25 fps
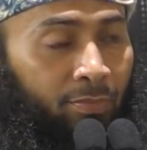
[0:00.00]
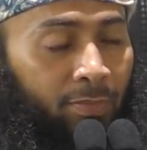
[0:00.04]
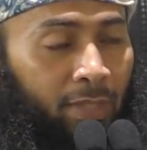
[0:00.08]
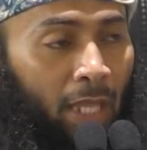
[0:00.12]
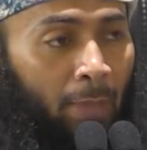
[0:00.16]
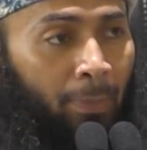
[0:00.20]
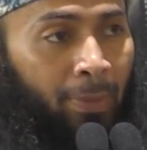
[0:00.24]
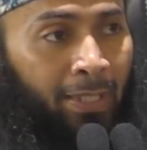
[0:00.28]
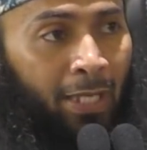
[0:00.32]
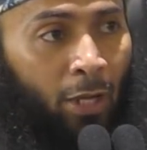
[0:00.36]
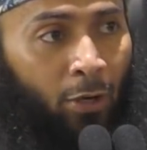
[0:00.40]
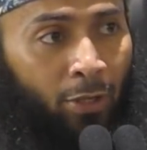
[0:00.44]

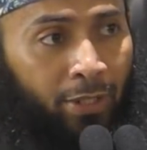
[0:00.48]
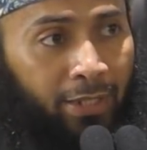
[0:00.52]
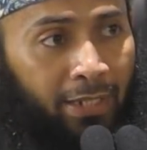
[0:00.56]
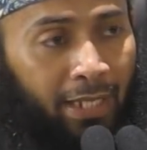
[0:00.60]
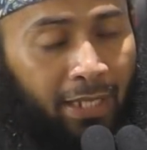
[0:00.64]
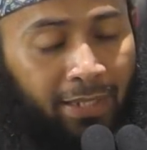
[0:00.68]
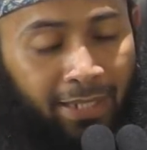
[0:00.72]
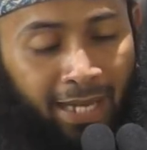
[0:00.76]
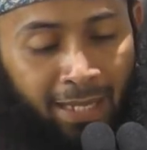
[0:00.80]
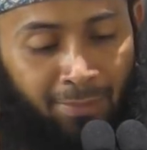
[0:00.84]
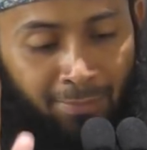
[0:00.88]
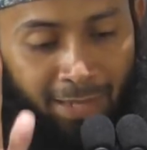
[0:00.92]
Tapi kalau
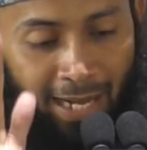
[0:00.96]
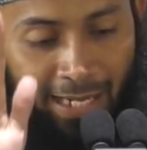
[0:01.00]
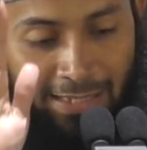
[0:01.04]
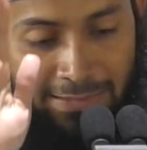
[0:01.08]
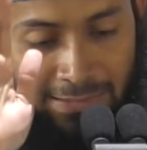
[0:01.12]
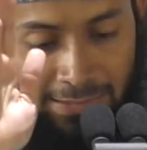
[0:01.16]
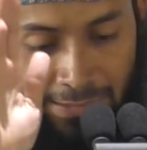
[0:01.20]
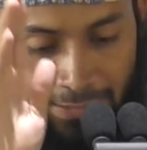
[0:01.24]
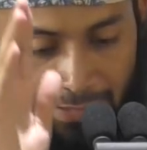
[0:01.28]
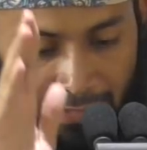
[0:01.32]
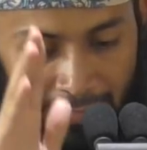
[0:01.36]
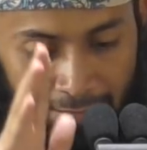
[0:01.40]
dia nama
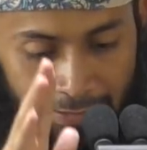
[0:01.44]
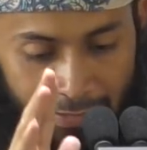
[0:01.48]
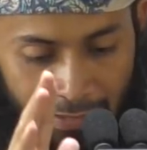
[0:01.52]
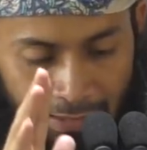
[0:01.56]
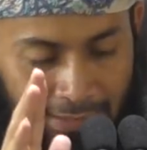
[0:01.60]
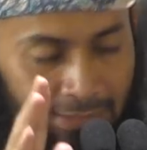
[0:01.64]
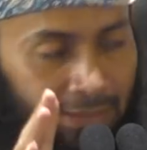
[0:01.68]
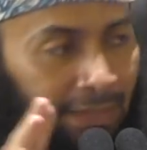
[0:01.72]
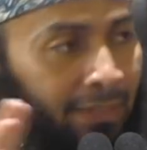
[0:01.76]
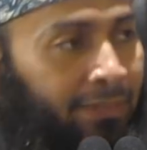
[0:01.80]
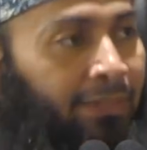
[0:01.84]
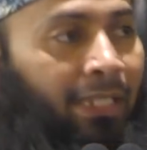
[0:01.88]
aslinya dia
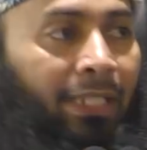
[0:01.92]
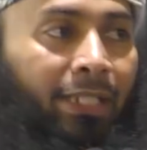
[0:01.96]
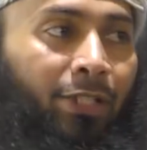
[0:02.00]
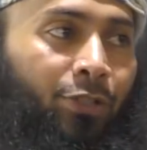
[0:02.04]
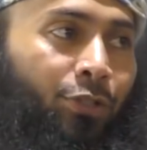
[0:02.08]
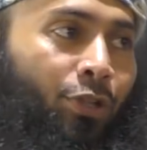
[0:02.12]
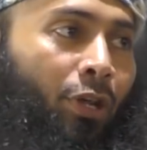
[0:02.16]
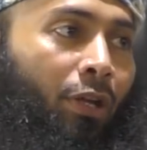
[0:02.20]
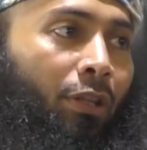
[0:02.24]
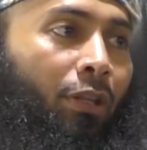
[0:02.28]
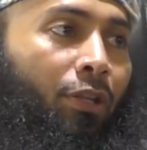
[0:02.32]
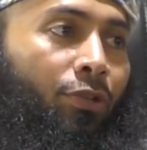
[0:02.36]
selesai
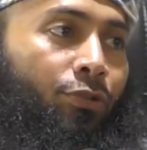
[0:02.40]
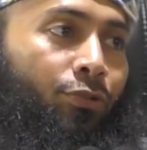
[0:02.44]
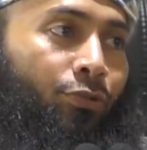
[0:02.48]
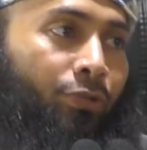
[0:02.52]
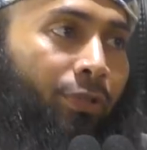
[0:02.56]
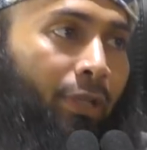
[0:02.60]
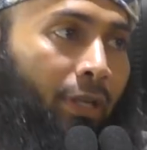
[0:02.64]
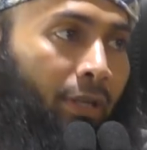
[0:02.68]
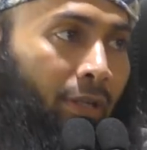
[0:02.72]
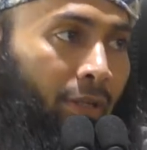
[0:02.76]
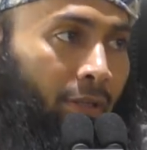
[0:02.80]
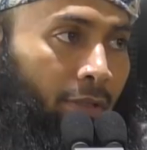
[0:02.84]
insya Allah
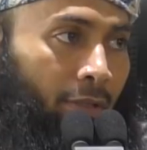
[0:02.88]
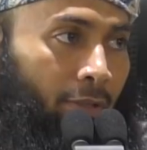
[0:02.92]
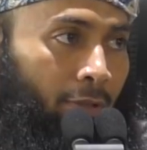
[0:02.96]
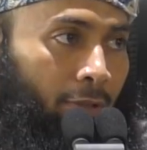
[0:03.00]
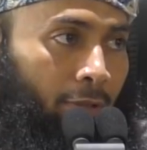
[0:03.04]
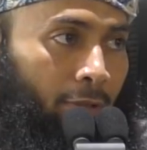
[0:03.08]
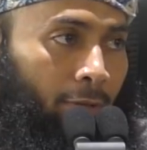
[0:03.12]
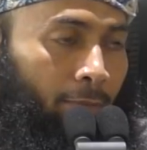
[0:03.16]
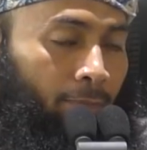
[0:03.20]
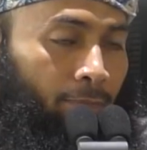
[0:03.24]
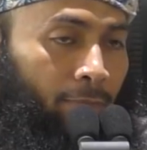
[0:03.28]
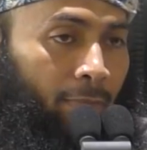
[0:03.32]
sudah.
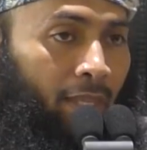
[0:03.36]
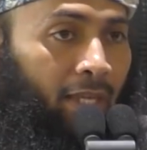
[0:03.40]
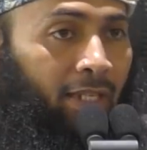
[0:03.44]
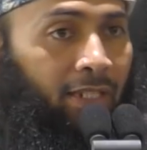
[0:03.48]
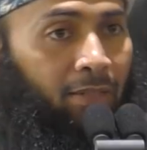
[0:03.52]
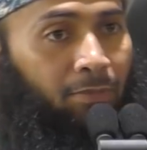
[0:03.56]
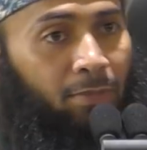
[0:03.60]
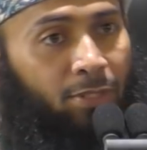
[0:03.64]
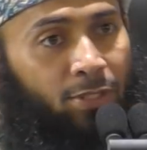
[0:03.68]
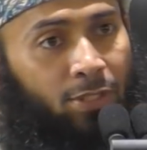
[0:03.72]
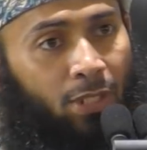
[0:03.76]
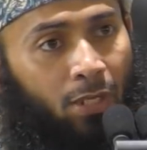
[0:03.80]
Nggak
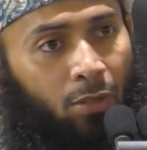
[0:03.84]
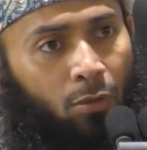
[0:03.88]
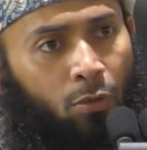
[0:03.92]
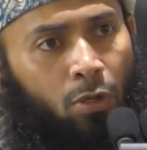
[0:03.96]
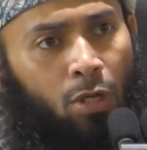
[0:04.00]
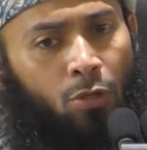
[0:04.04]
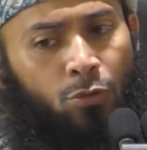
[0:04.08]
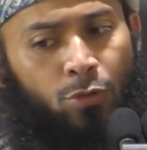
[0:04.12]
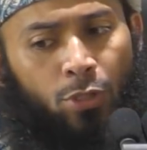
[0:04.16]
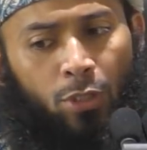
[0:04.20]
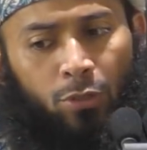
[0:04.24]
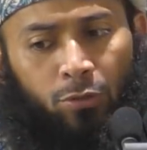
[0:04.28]
ada masalah.
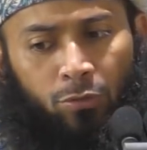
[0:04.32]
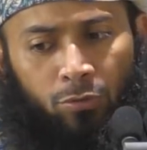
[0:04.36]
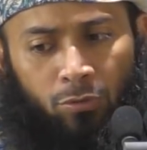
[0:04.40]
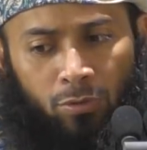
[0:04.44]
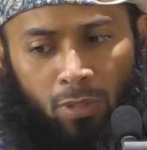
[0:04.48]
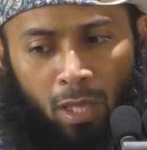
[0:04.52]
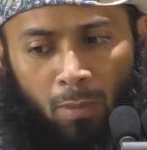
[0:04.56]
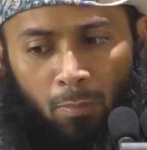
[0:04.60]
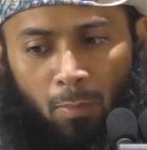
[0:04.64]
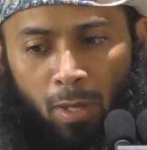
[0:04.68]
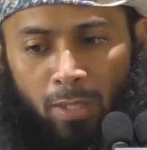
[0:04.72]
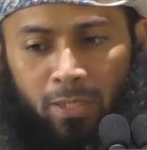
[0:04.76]
Enggak usah
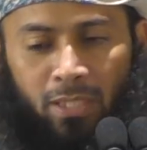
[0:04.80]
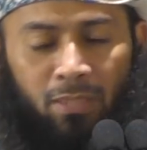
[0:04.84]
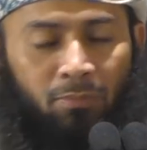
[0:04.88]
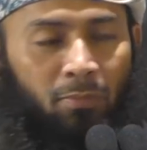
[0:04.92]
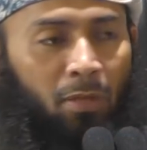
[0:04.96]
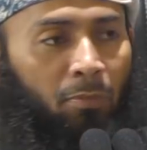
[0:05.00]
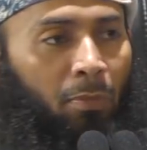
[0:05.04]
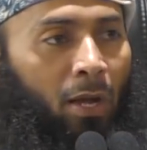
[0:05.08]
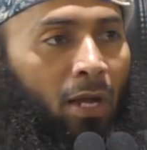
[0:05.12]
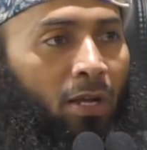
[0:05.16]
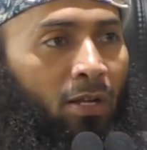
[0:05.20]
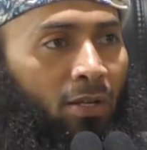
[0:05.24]
namanya
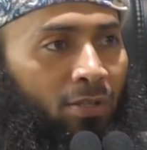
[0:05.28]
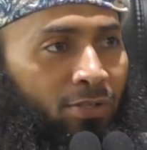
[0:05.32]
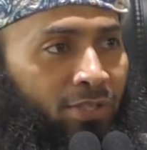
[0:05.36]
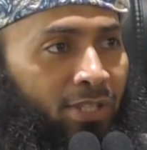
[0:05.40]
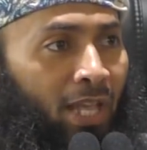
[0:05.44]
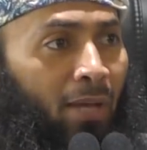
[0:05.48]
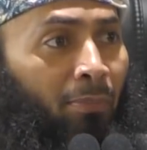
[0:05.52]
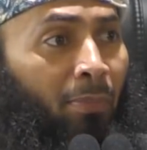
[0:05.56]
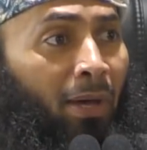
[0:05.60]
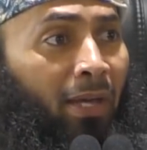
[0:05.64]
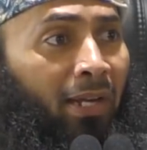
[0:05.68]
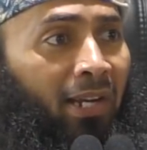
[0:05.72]
memang
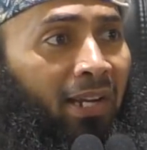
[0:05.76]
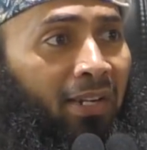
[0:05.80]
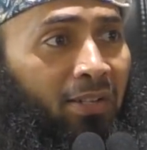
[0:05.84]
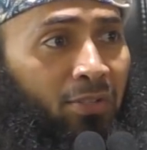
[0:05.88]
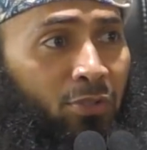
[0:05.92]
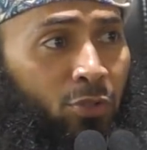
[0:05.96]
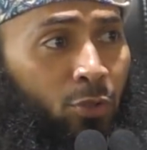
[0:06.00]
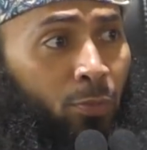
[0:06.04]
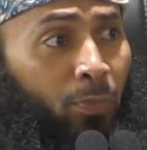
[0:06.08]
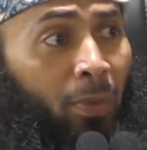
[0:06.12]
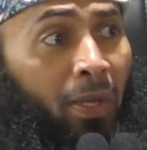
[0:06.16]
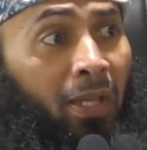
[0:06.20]

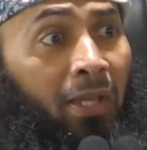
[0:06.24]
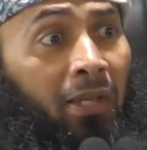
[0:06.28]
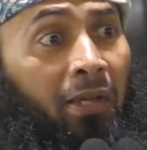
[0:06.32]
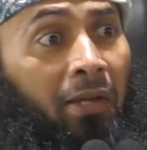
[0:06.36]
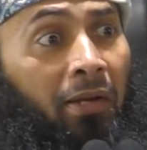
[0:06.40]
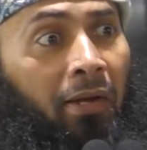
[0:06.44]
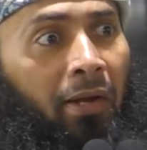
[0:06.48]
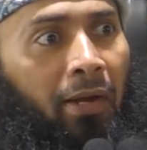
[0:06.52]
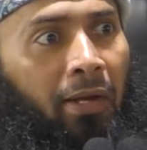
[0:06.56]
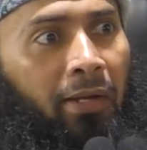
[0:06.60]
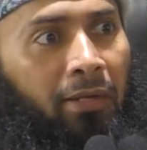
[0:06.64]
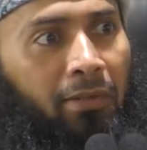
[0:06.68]
samaran supaya
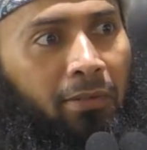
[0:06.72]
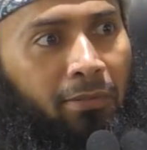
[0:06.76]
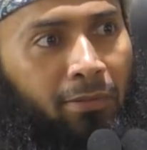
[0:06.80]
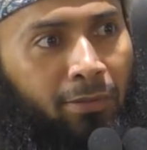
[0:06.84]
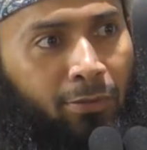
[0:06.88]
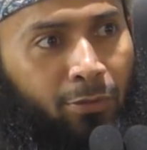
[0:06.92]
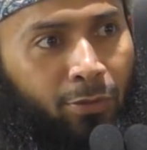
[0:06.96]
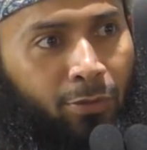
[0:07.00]
keren.